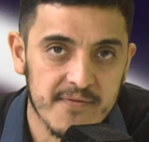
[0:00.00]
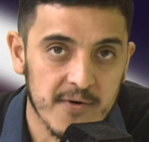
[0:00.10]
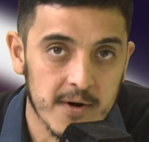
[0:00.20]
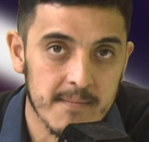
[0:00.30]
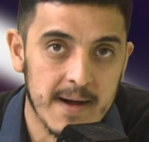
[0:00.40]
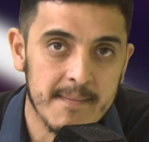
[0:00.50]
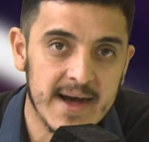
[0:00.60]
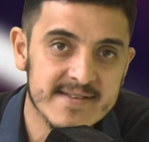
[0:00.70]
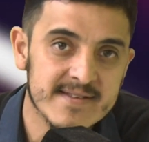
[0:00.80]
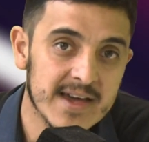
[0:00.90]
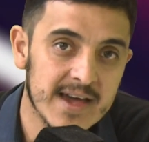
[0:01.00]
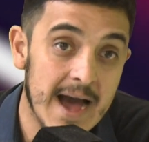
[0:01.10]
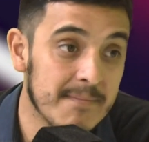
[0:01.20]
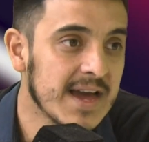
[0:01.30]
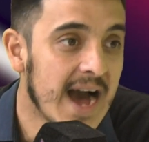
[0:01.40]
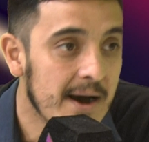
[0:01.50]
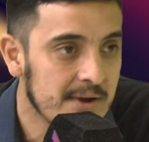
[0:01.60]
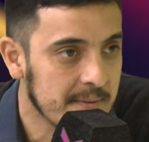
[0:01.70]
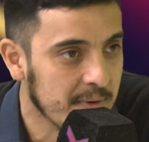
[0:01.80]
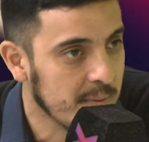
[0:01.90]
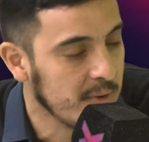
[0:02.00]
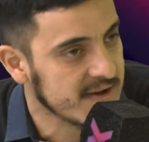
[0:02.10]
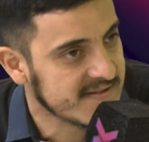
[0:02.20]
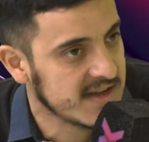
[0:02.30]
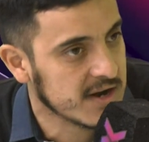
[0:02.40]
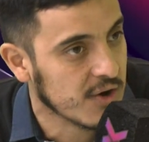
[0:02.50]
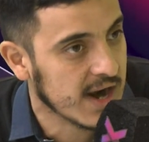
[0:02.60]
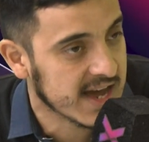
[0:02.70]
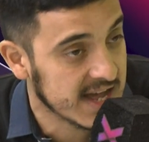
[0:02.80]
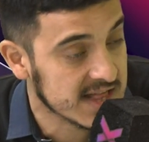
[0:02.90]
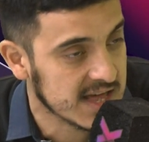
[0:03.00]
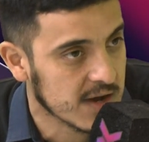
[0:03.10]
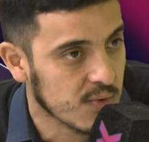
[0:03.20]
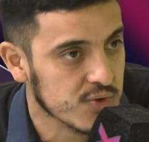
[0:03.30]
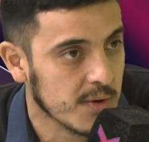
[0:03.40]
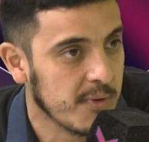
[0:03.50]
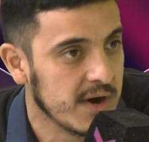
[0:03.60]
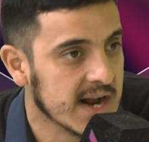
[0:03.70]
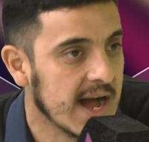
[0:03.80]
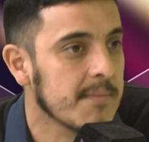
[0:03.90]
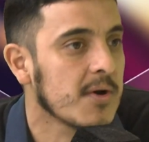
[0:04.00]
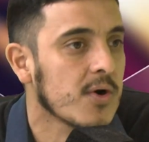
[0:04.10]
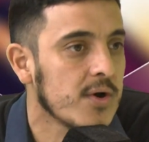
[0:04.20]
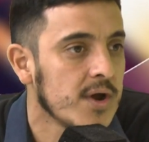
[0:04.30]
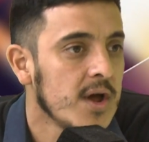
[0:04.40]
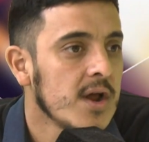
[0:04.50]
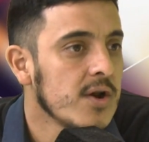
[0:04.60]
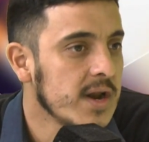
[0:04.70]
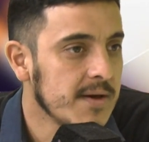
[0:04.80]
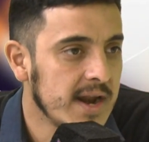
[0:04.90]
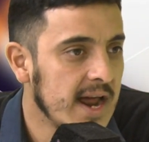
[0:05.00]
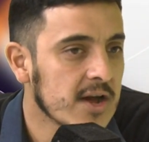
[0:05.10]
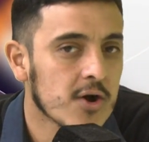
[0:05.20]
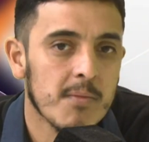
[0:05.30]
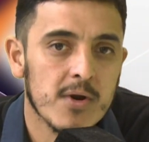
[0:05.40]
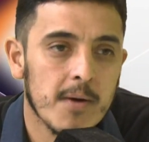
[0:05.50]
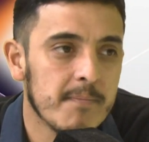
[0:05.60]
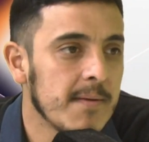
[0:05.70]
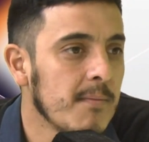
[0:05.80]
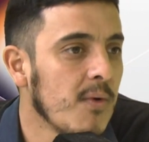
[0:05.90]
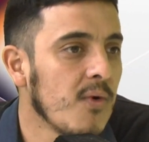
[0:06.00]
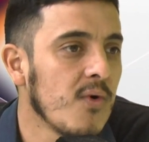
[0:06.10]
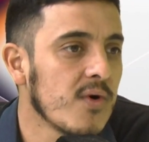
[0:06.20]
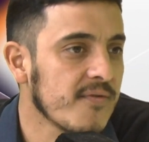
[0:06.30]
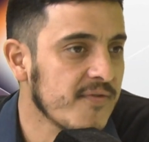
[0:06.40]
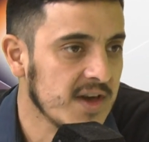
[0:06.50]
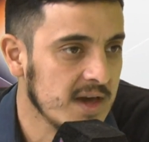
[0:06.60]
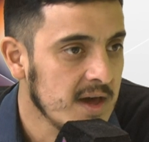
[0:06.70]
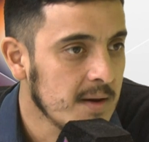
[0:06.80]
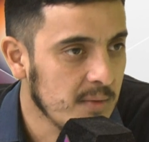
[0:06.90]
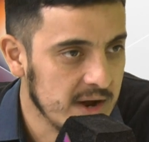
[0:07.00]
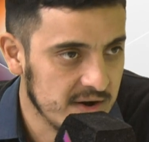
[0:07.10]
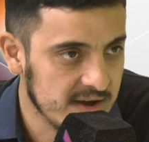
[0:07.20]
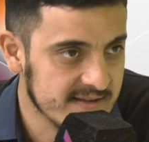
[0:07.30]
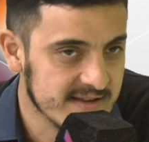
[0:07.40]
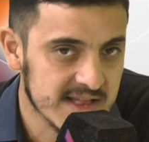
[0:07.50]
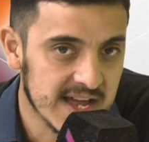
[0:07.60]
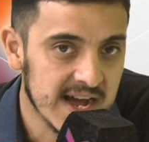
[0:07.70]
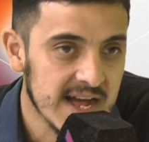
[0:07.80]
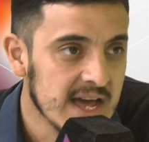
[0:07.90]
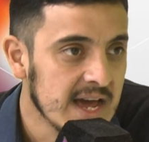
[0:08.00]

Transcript: forma más eh, amigable, podemos decir, con la gente de Juntos por el Cambio, con los liberales como López Murphy, bueno, etcétera